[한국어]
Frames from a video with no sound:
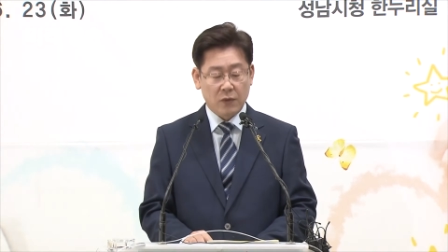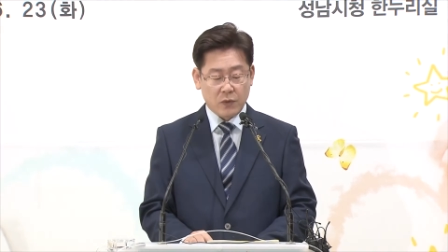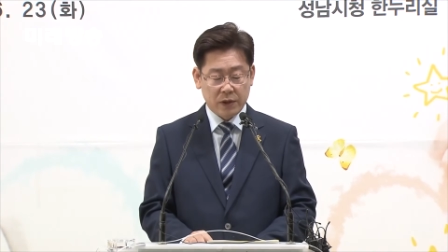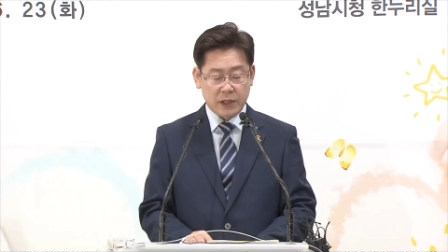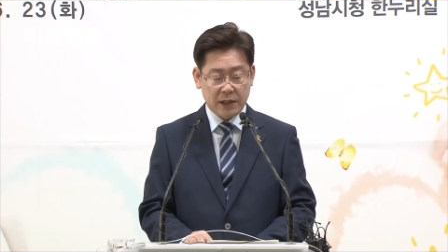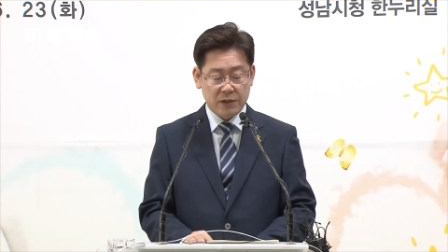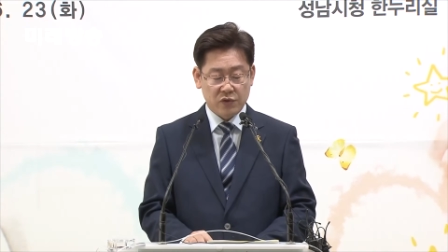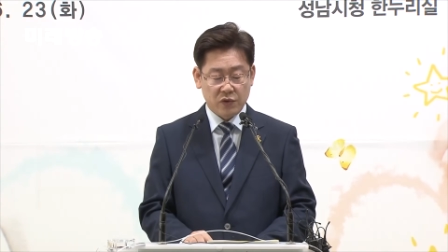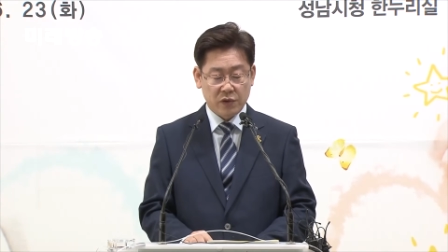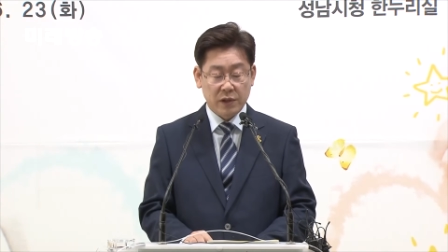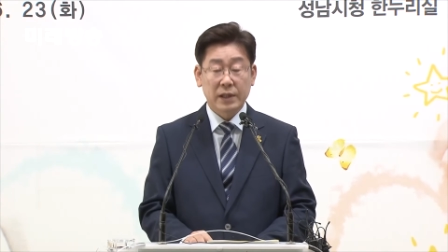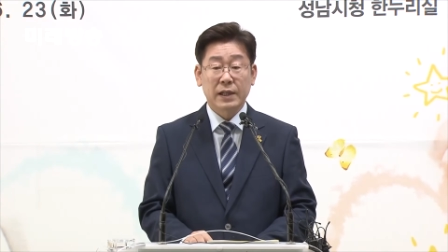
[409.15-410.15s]
원안
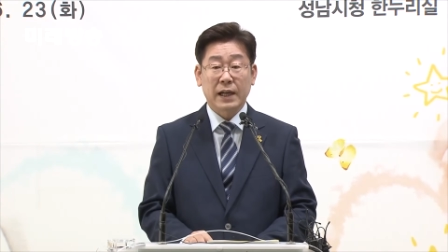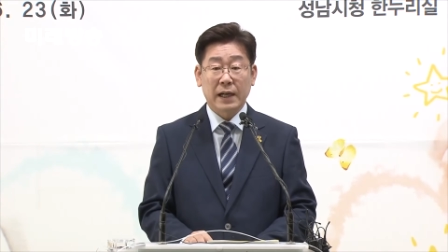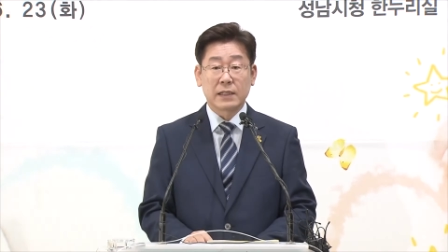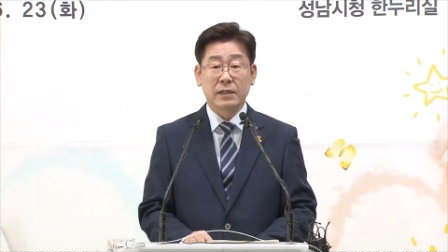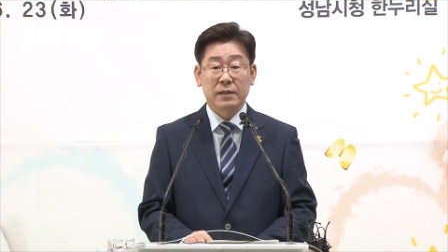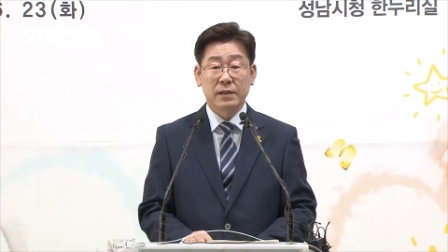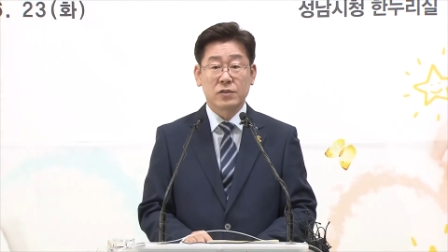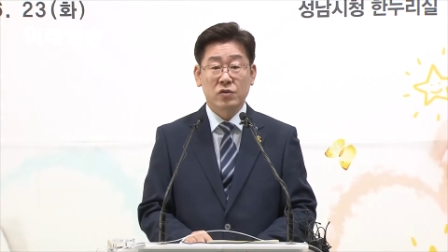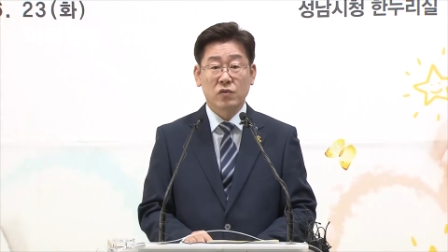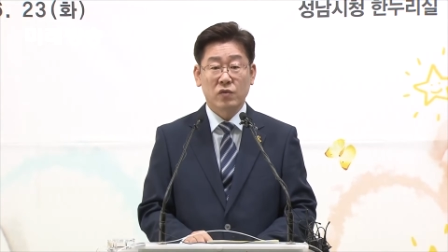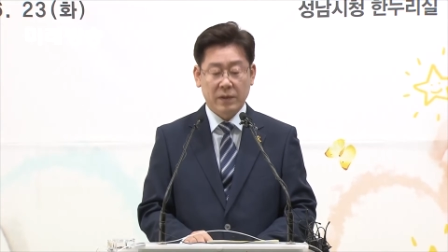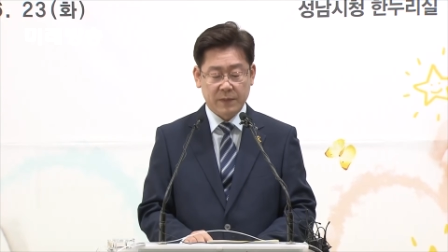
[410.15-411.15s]
수용을 강력히
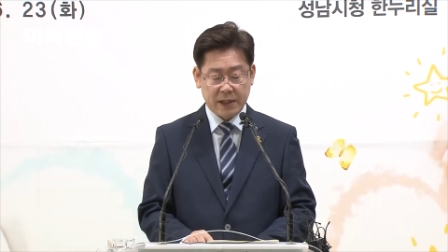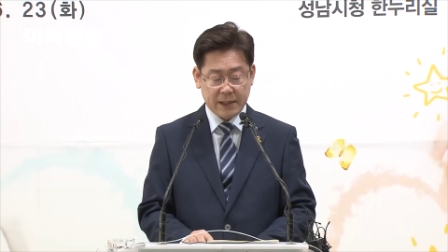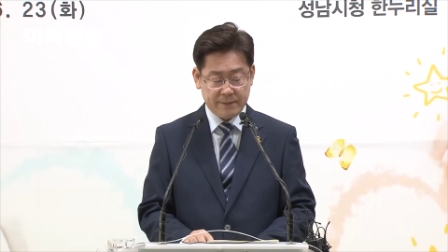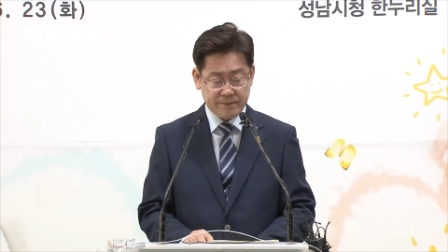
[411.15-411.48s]
촉구합니다.